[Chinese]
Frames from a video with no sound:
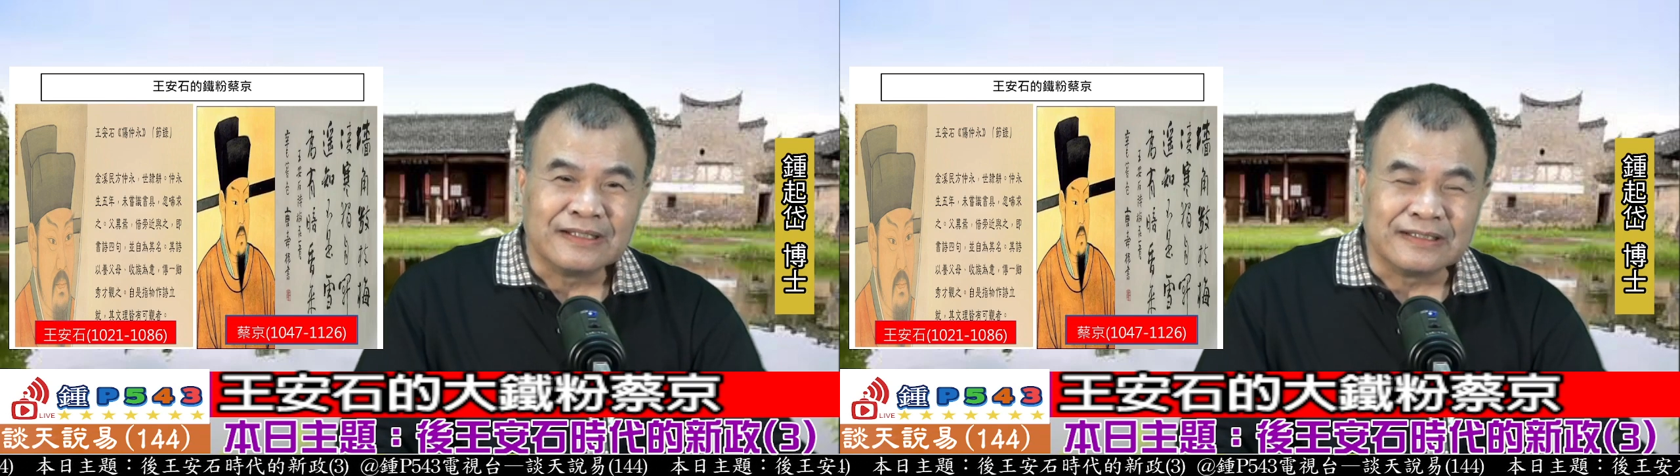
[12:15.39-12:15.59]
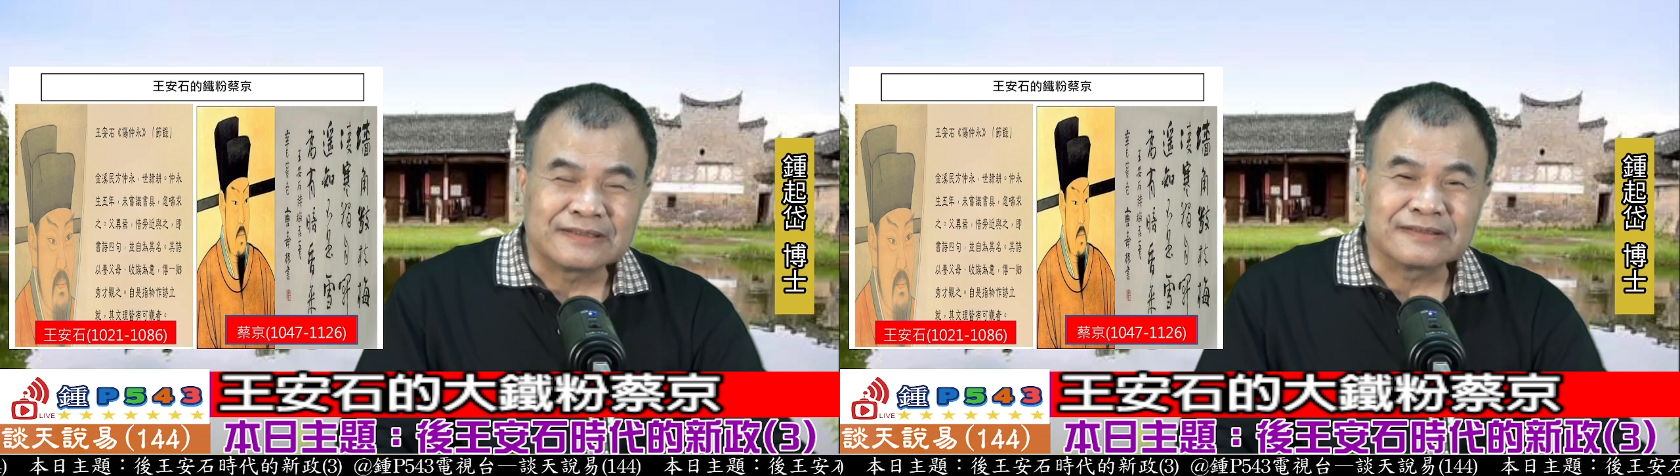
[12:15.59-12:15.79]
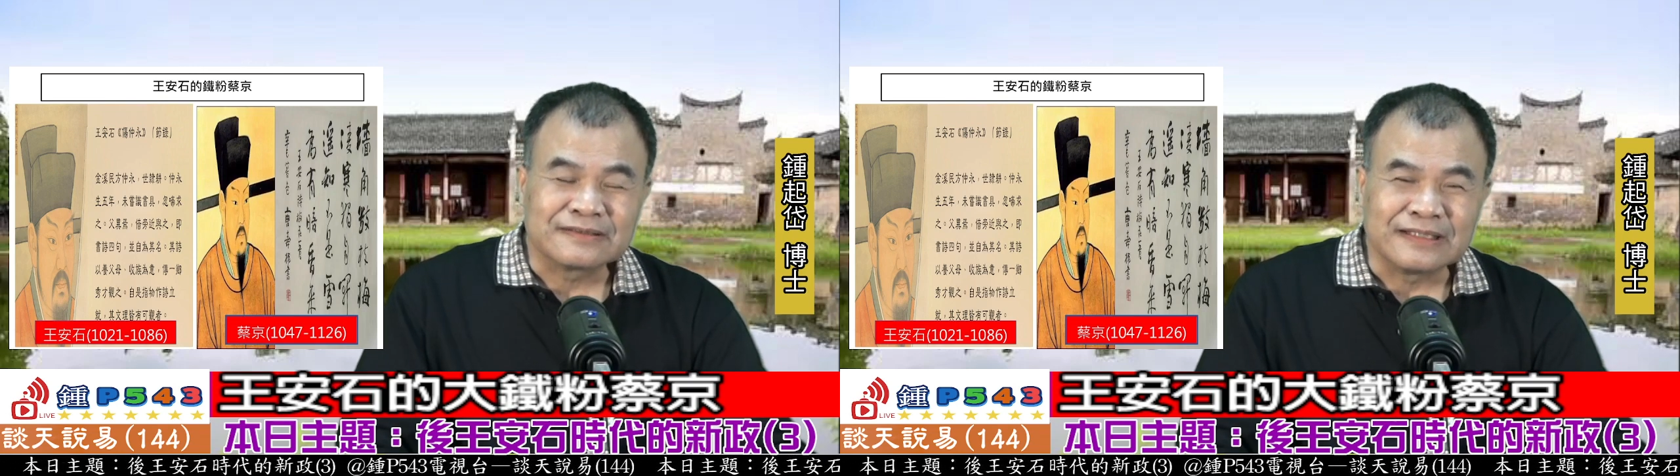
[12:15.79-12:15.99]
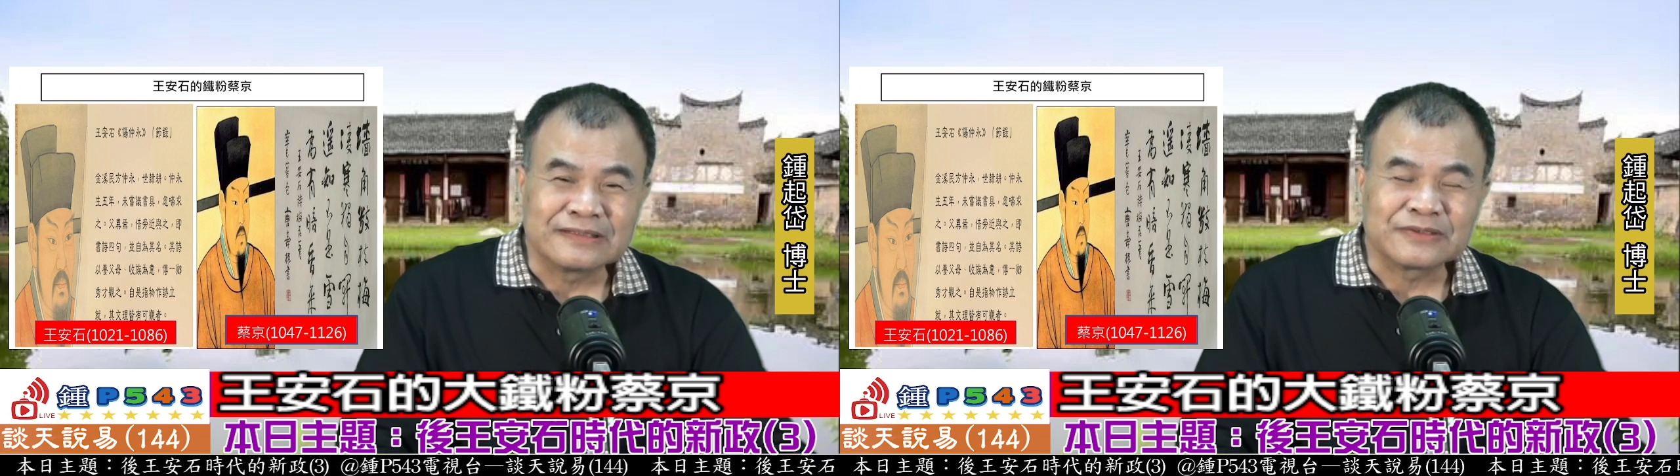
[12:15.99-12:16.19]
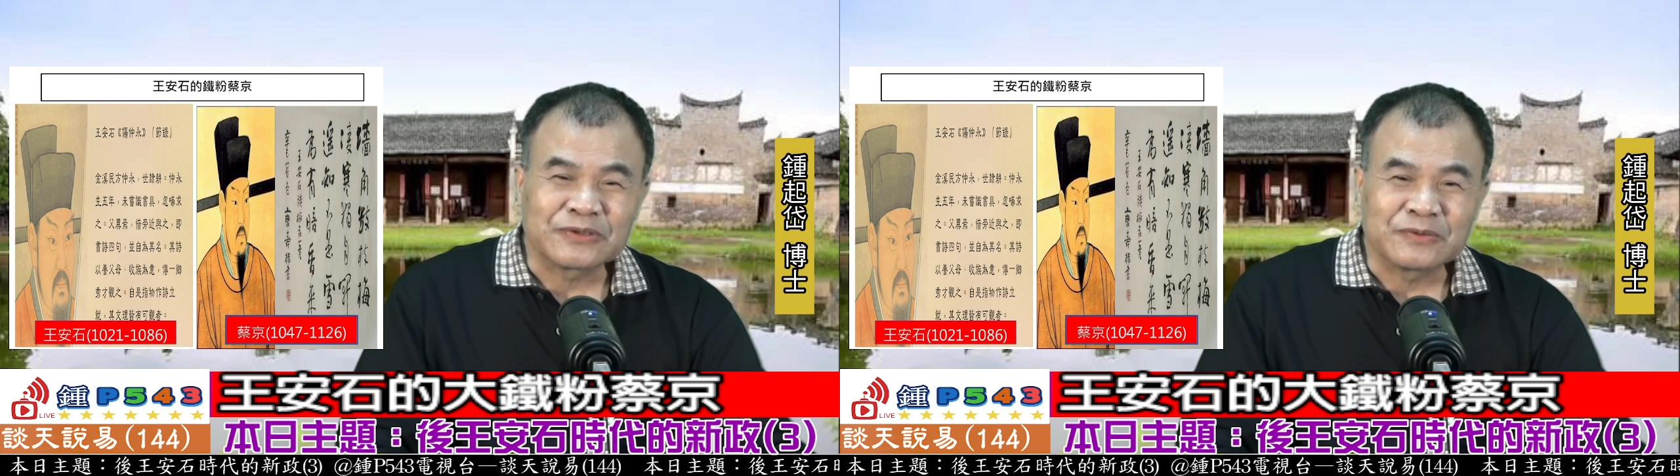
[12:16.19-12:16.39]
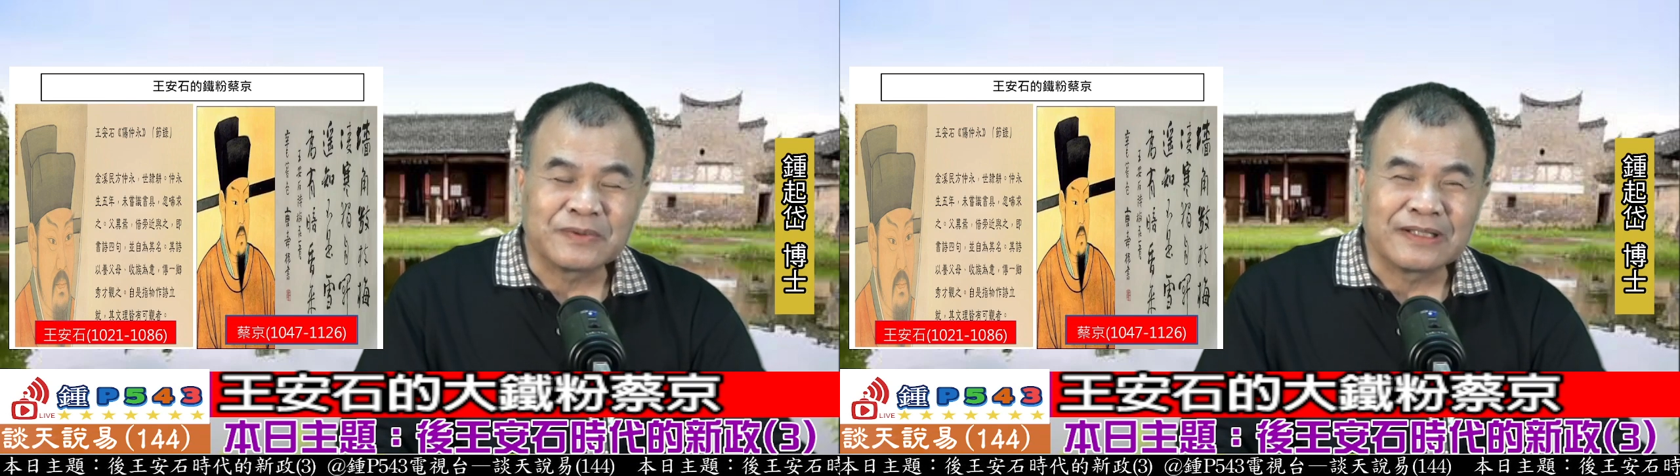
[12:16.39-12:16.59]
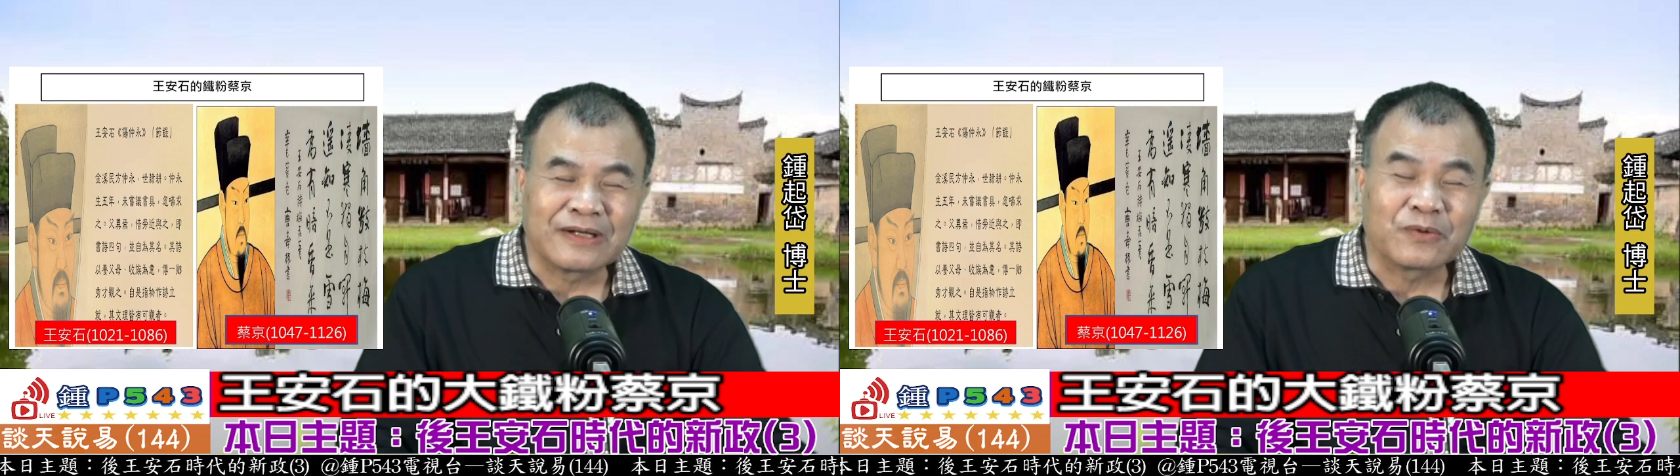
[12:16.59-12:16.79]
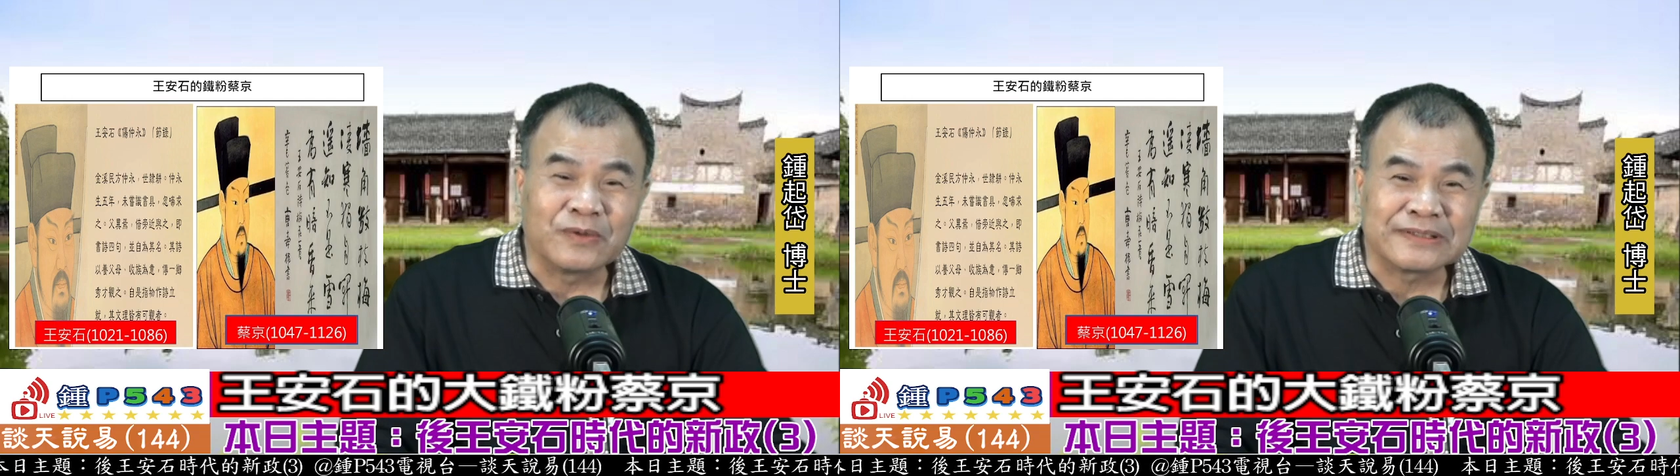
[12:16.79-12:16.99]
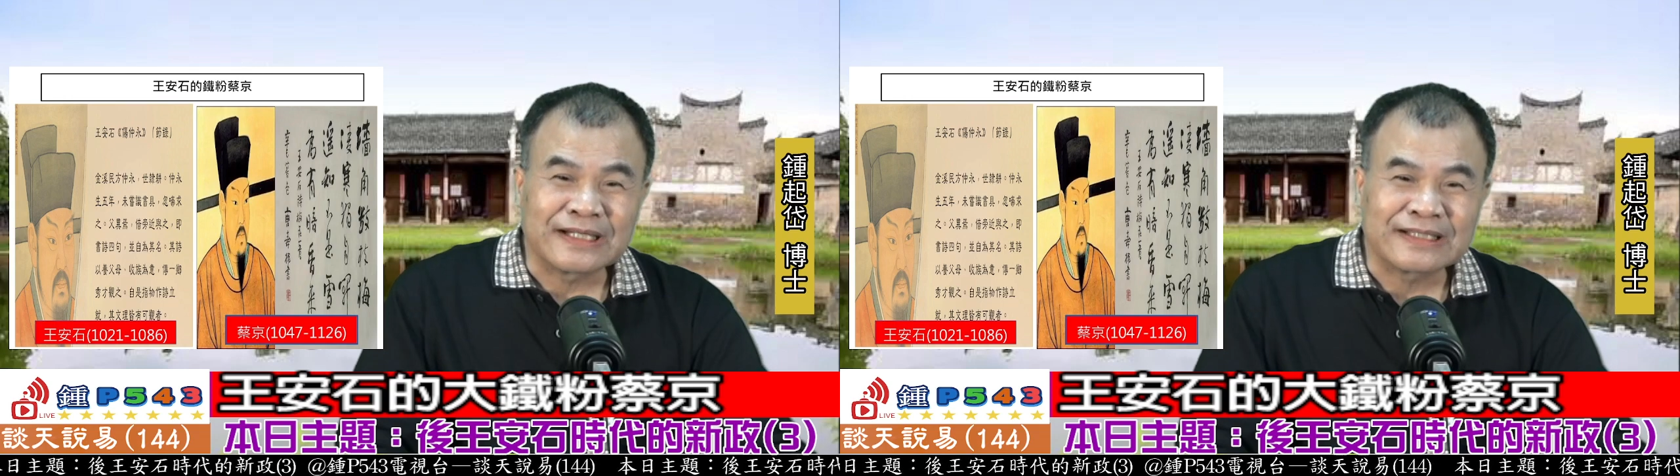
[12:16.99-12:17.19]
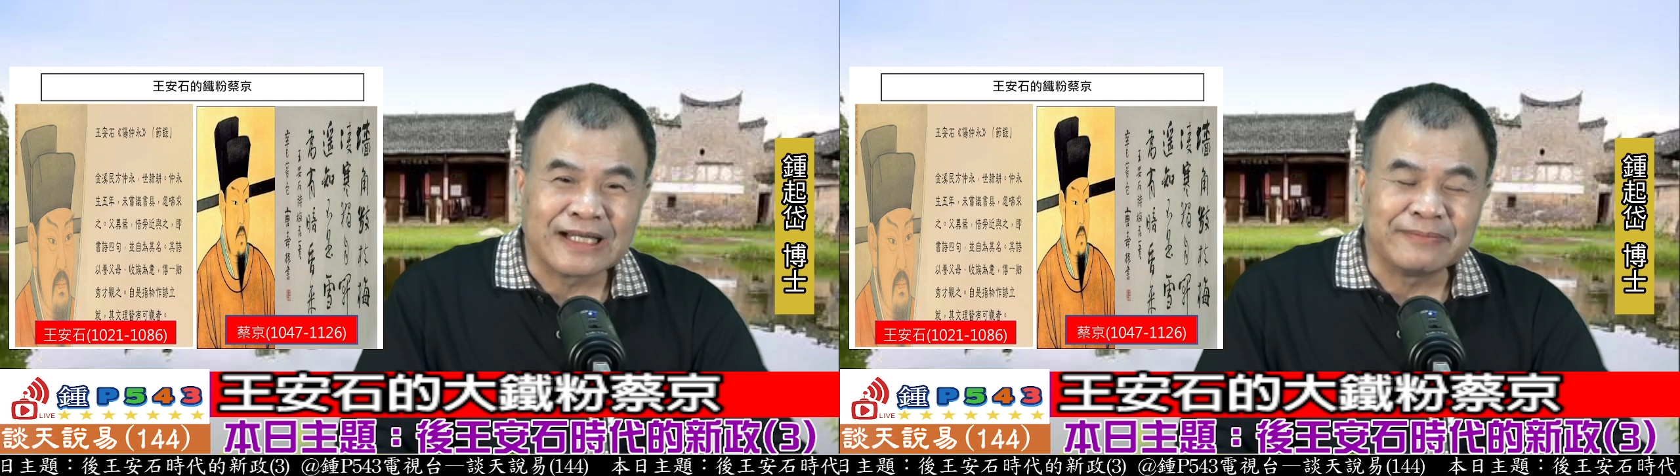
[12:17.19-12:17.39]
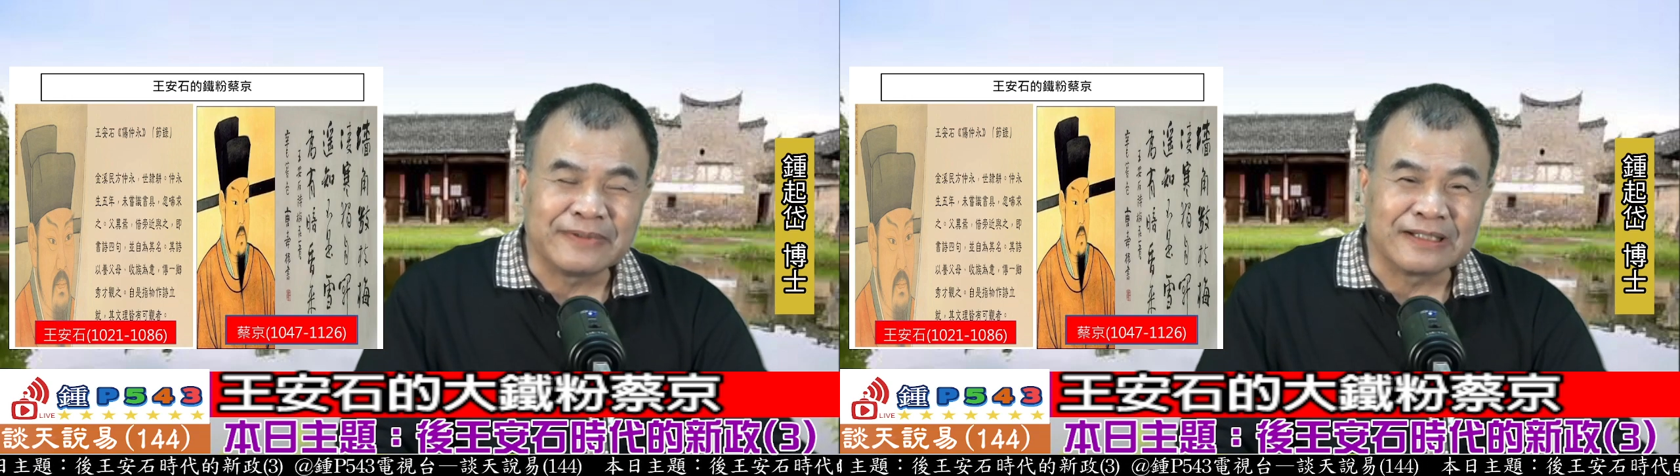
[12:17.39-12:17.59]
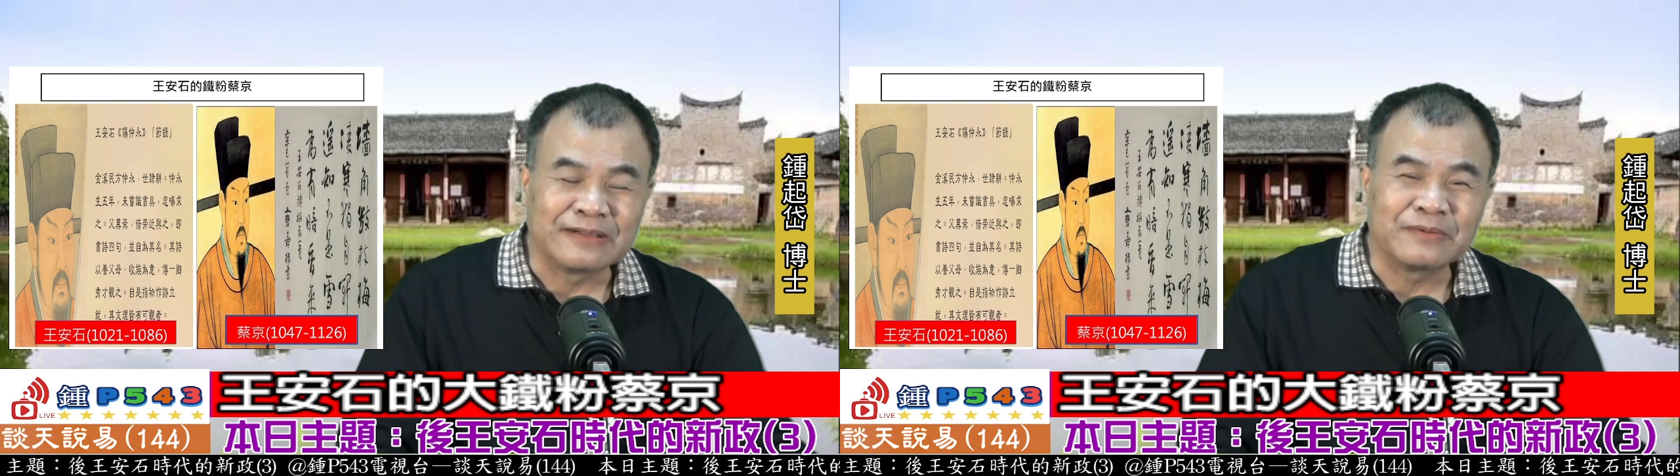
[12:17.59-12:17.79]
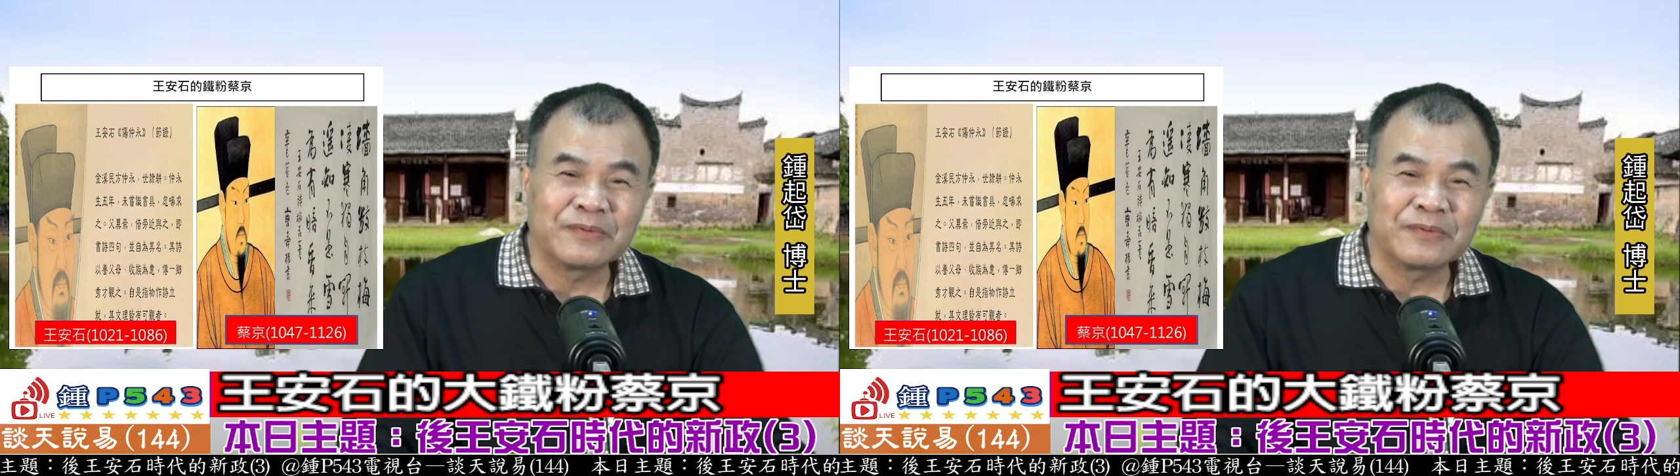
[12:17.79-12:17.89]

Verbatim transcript: 一治的意思就是为了要国家太平，